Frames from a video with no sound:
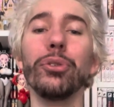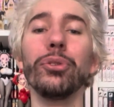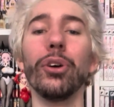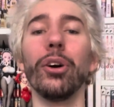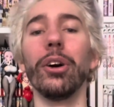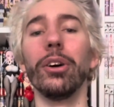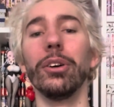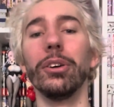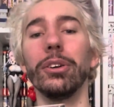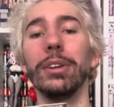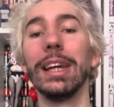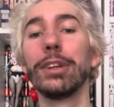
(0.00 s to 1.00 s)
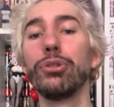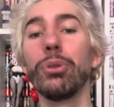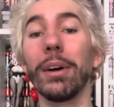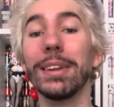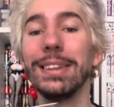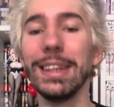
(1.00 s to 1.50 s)
une euh,
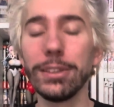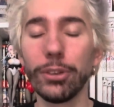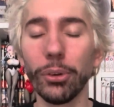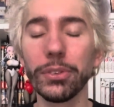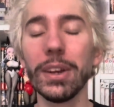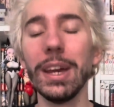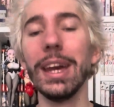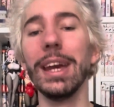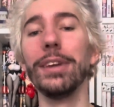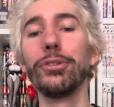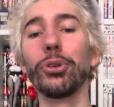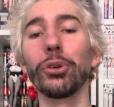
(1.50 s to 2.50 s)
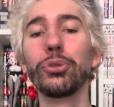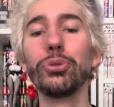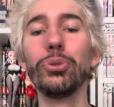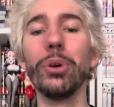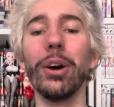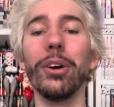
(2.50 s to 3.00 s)
lecture détente et
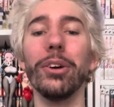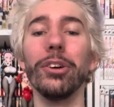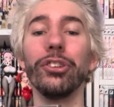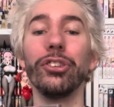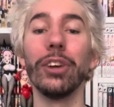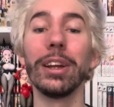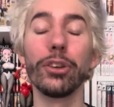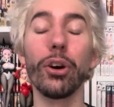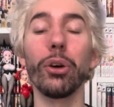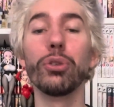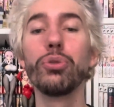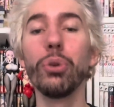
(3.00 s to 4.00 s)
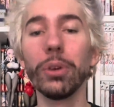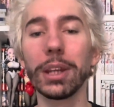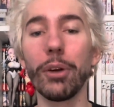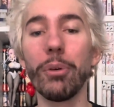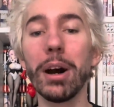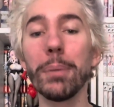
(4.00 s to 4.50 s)
surtout euh, j'adore
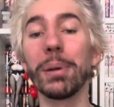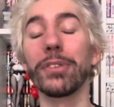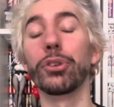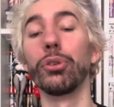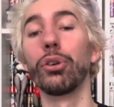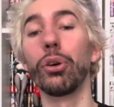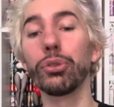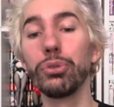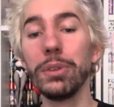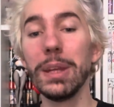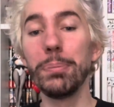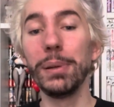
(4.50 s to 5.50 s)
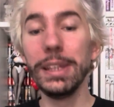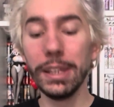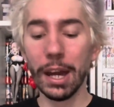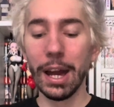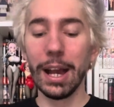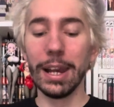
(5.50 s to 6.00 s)
Kurokawa parce que quand tu déplies
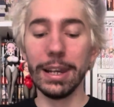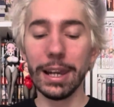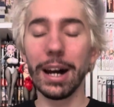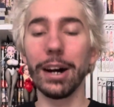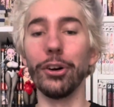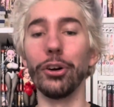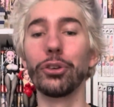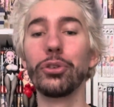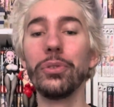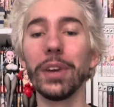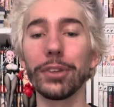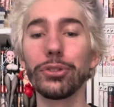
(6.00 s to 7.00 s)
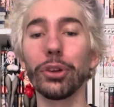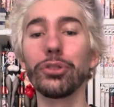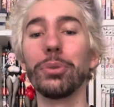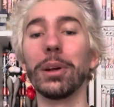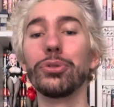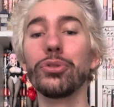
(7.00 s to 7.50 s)
la euh, couverture,
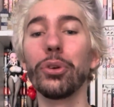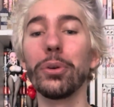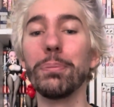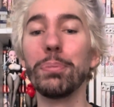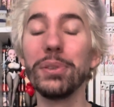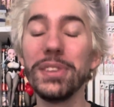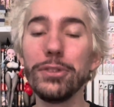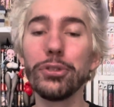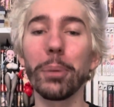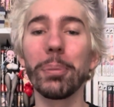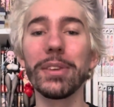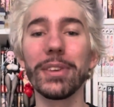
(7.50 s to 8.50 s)
tu as toujours une petite surprise